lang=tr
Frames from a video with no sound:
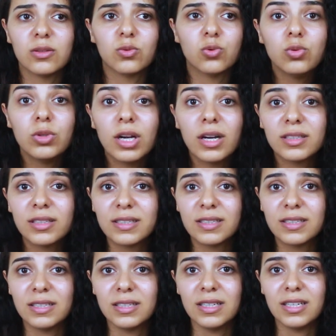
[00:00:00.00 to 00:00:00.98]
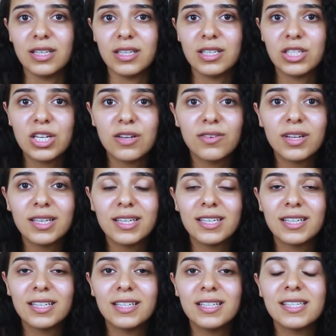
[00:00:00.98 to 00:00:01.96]
dünyadaki çevre
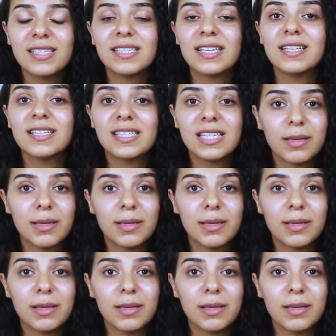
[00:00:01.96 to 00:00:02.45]
kirliliği senin